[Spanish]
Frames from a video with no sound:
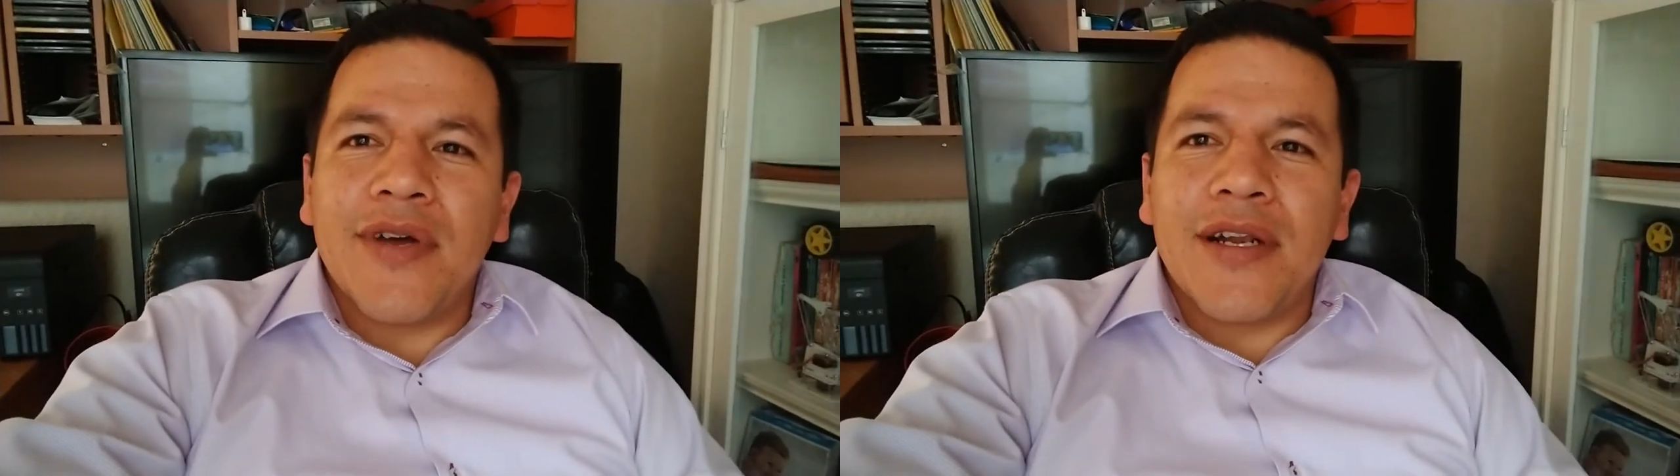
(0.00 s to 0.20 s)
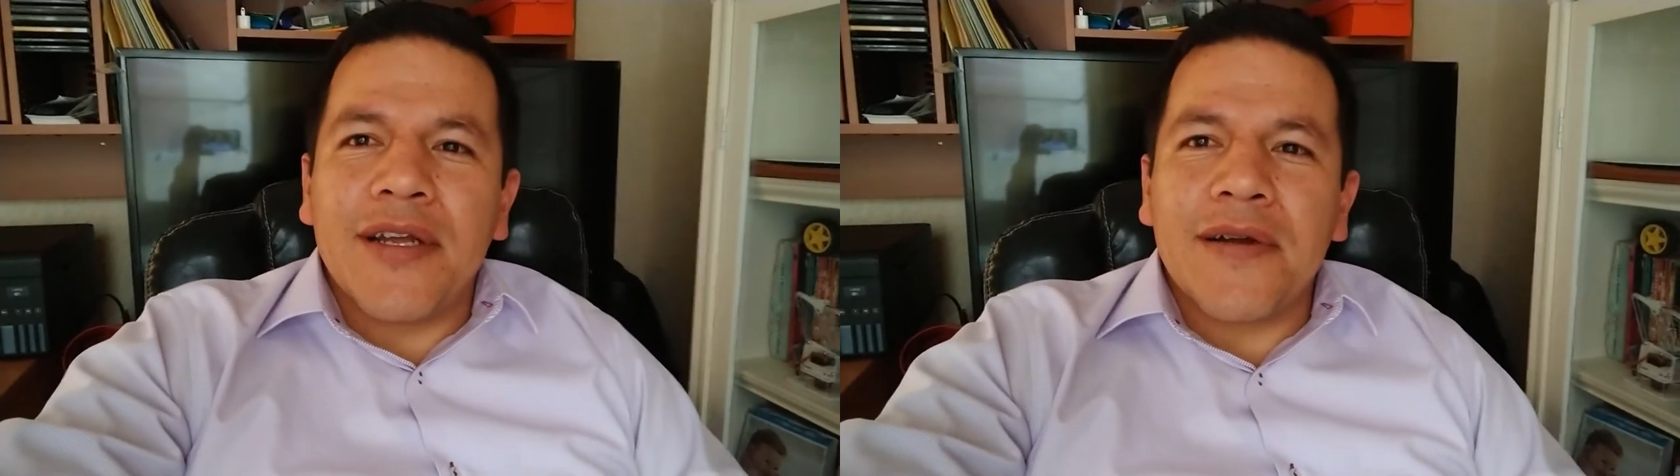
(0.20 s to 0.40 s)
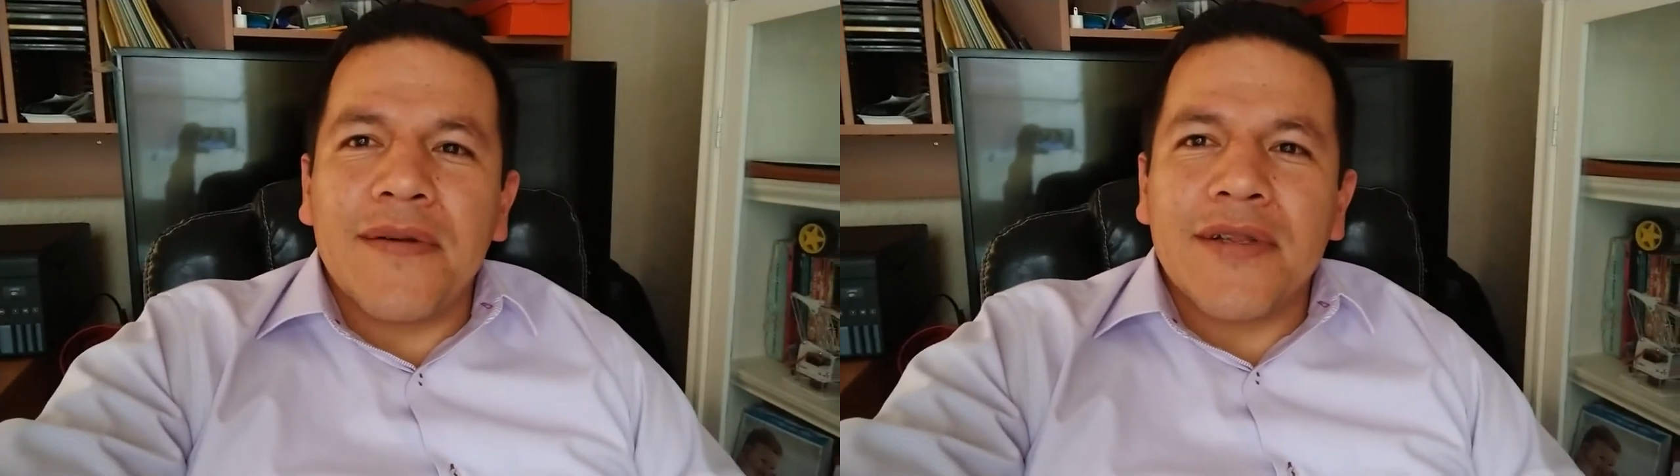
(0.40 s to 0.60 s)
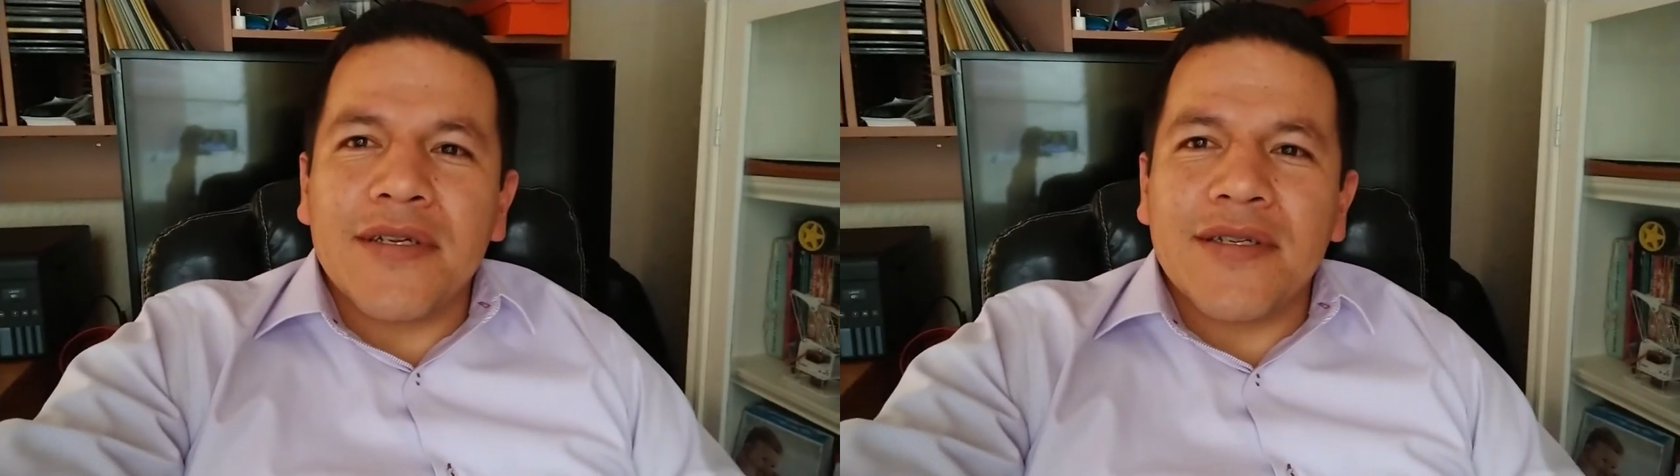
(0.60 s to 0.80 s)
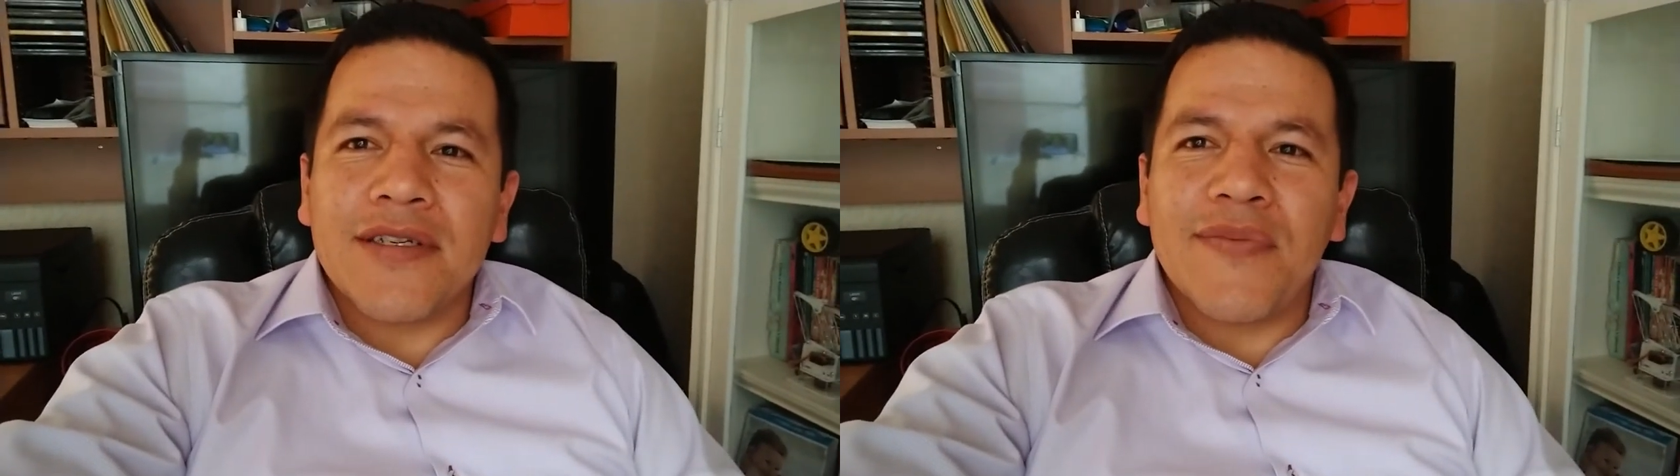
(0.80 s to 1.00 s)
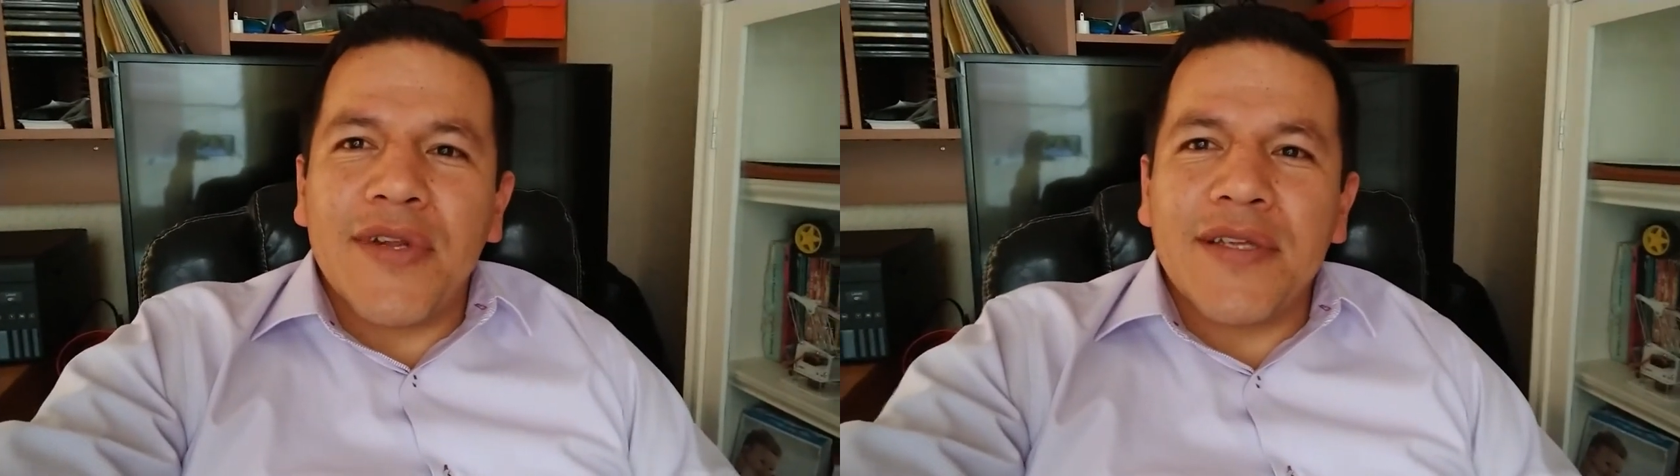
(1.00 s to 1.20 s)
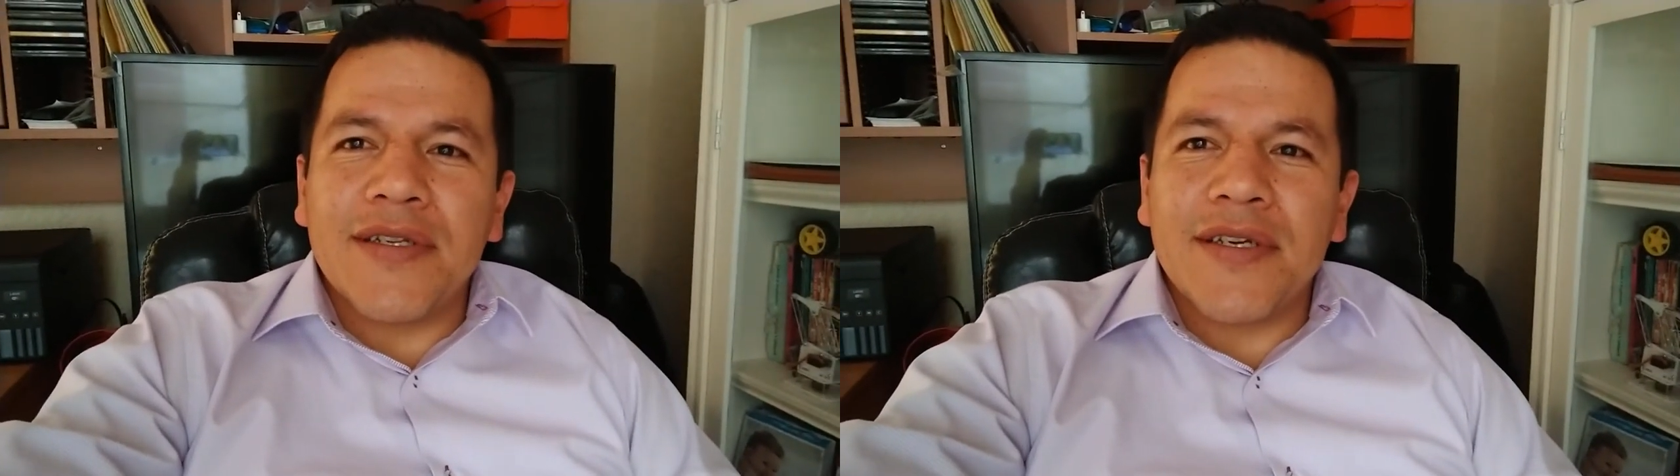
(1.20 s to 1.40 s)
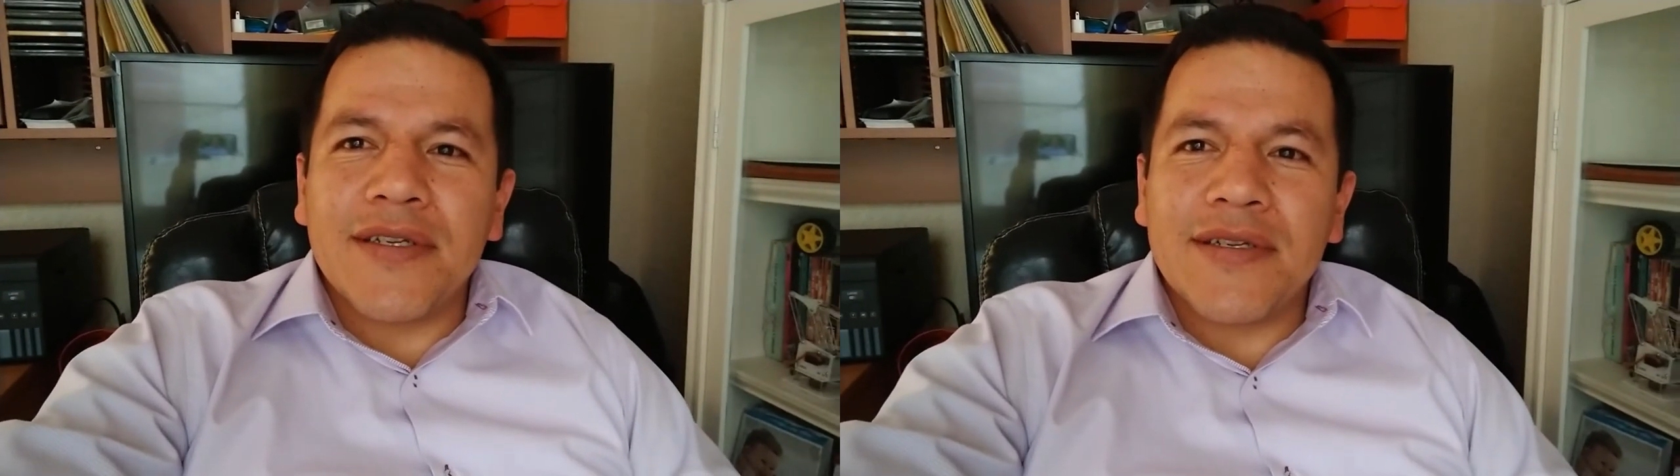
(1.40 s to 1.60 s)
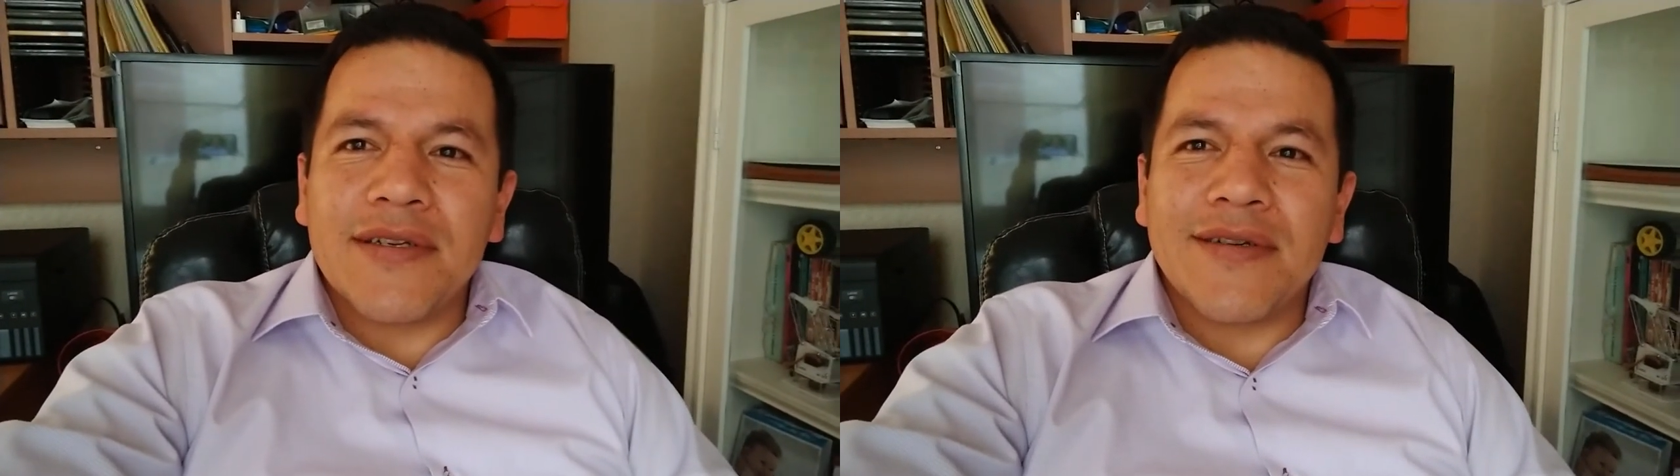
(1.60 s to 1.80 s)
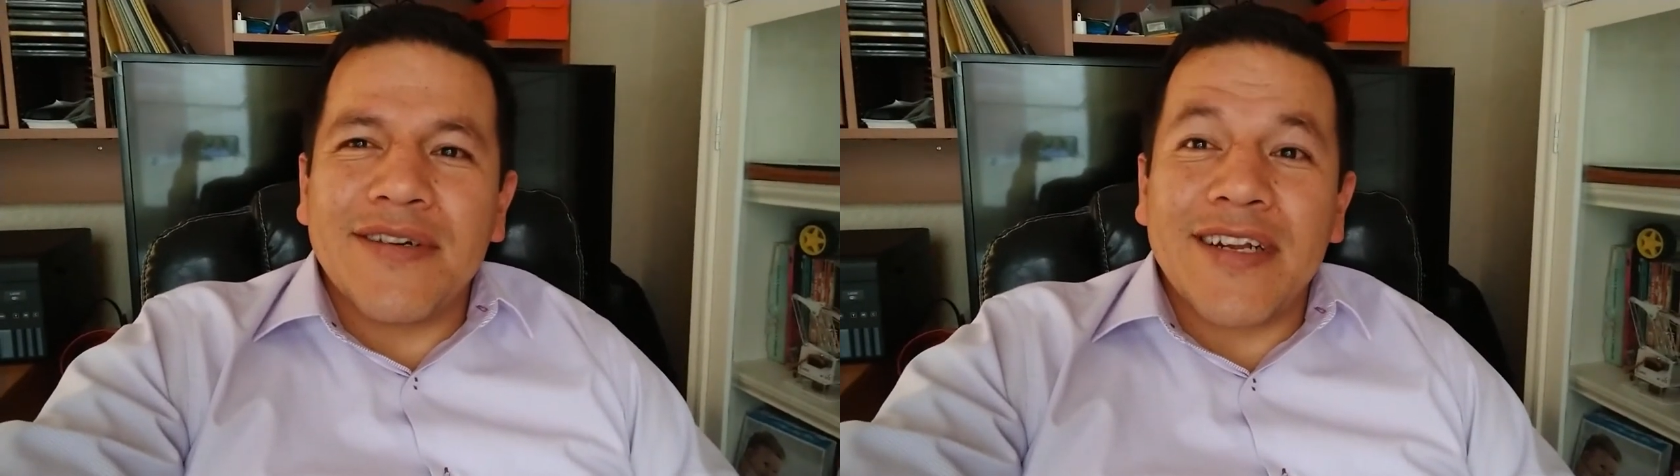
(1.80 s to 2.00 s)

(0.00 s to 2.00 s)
anécdotas, experiencias,